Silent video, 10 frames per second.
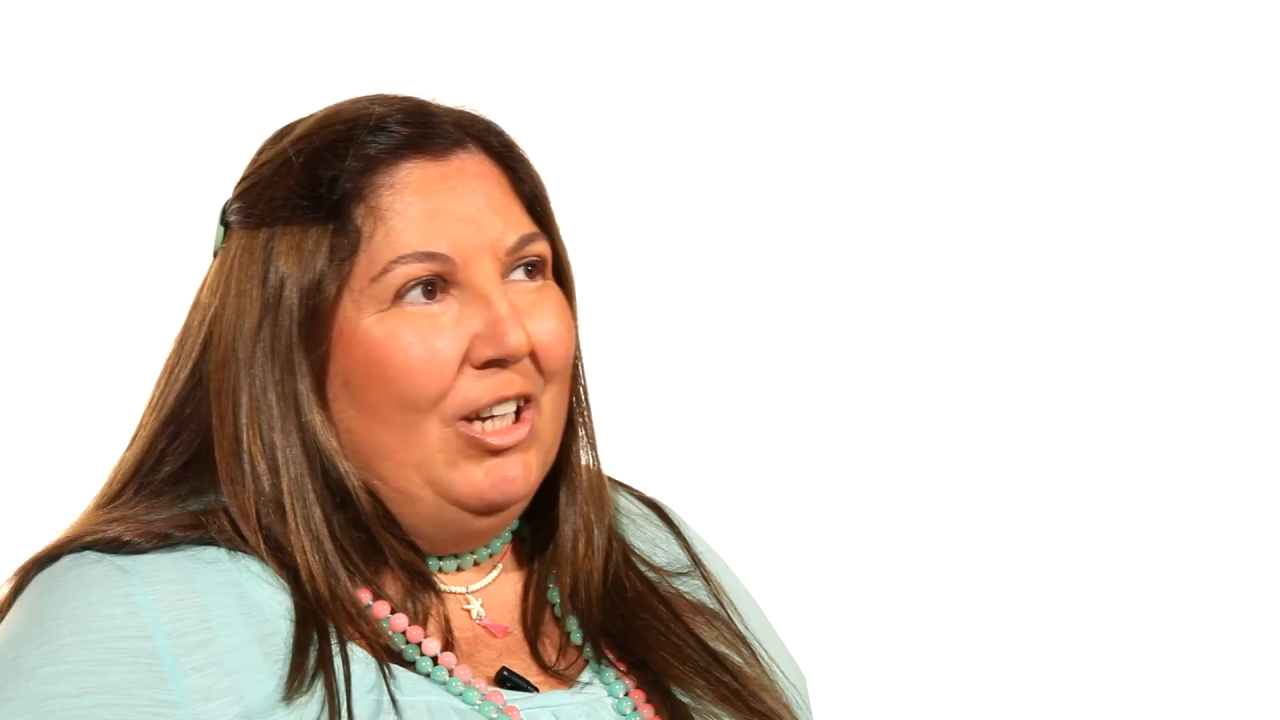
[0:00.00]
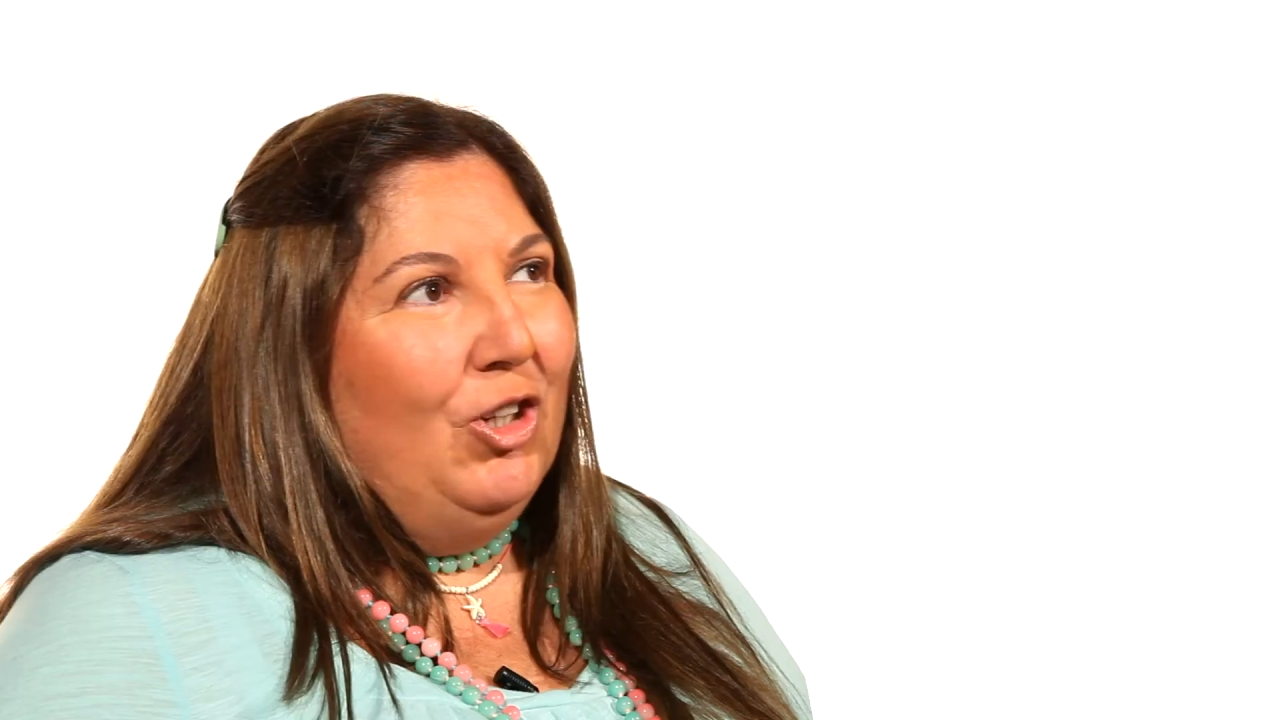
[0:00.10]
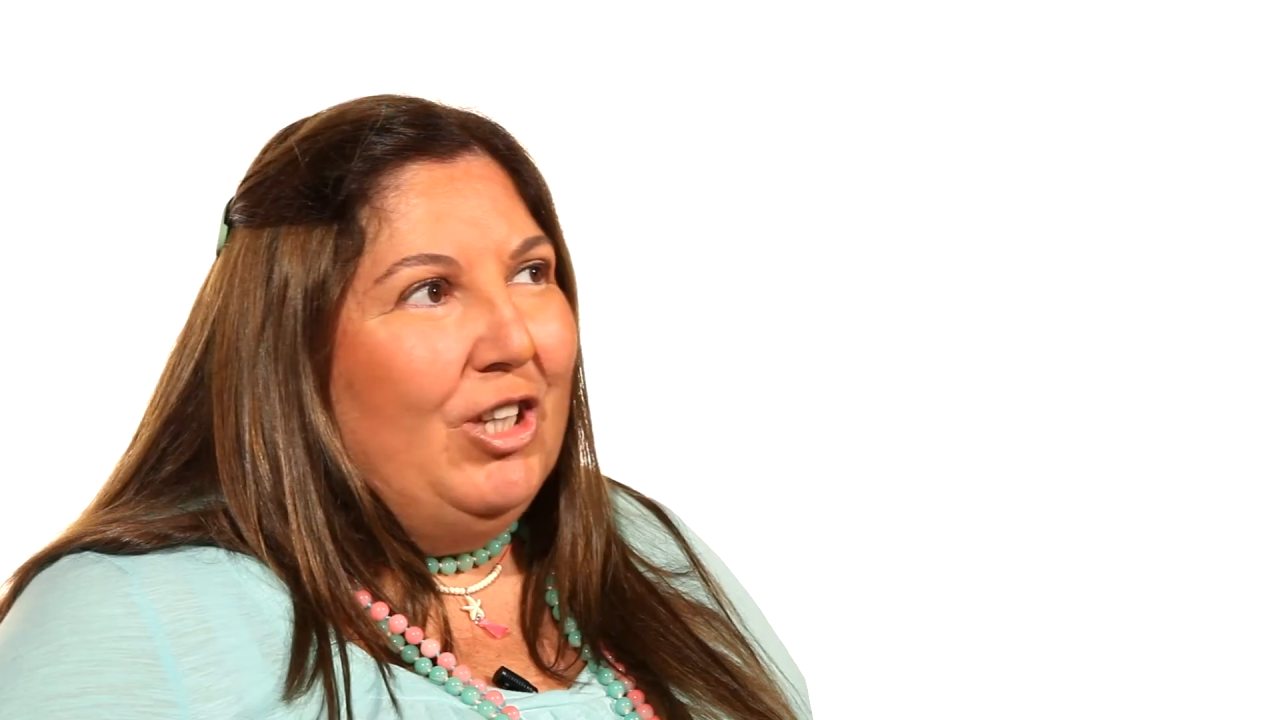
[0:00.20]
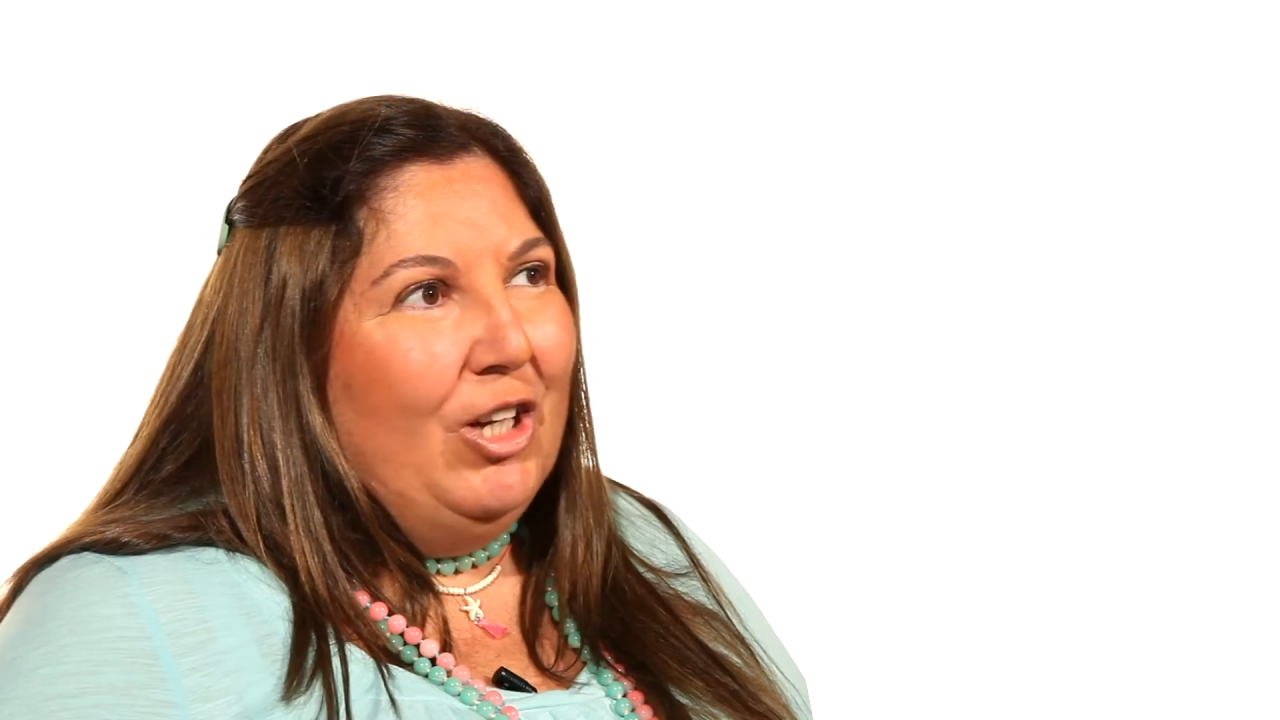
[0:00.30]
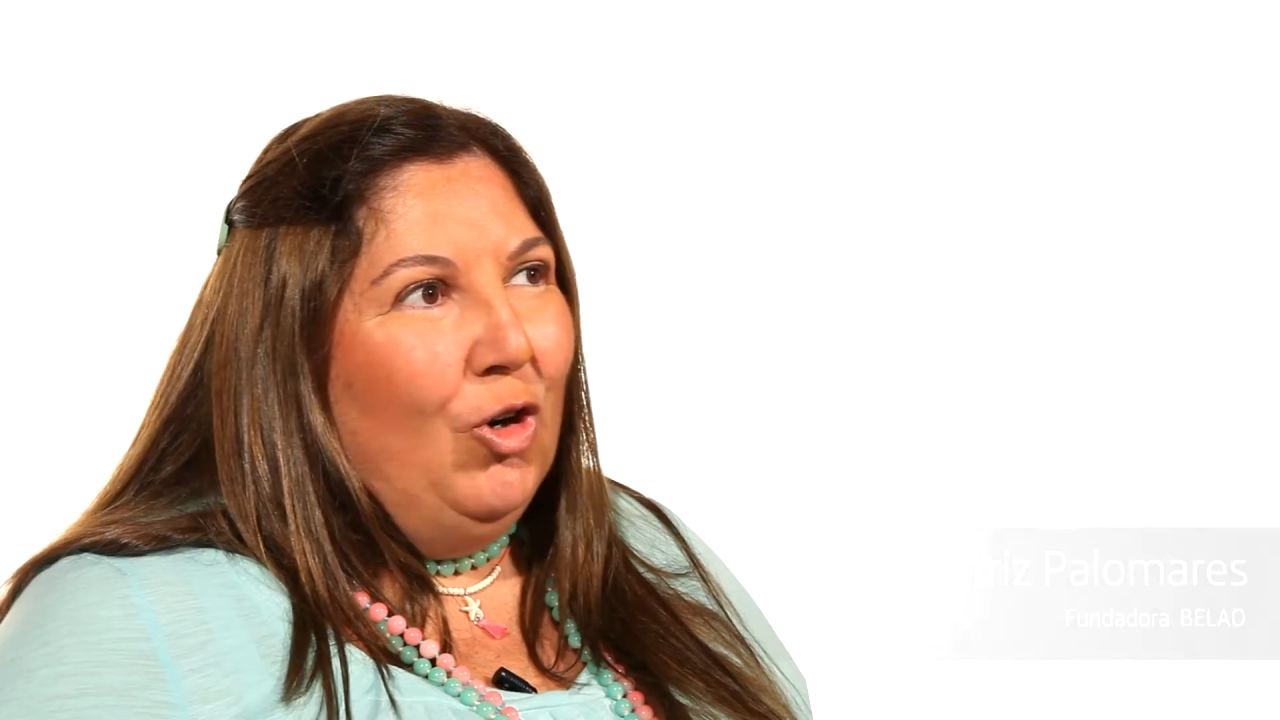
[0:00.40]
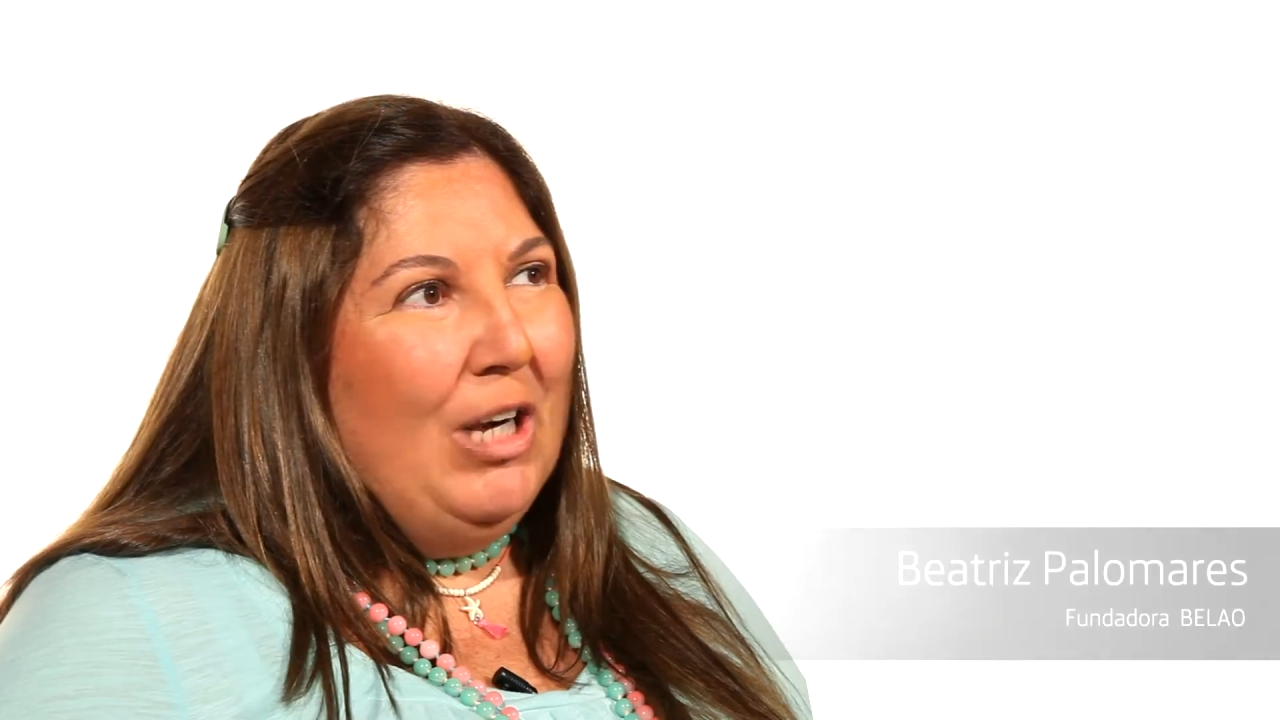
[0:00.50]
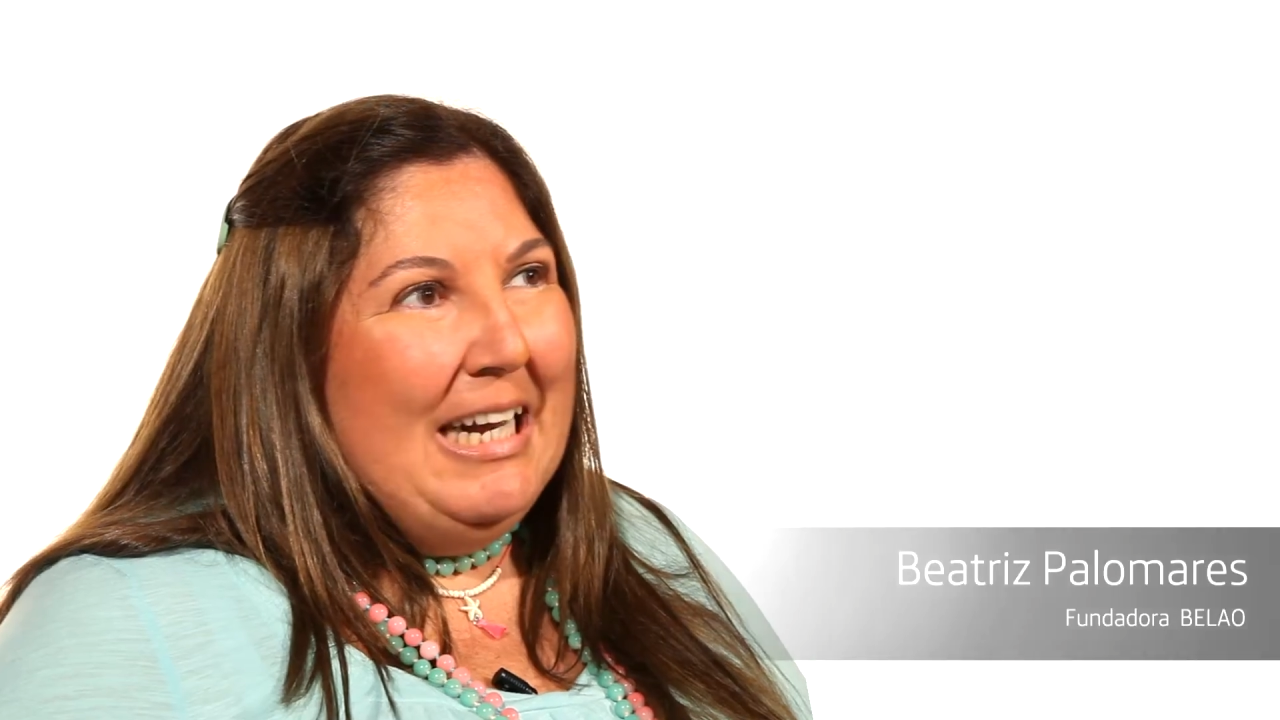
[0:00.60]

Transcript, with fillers: Yo tengo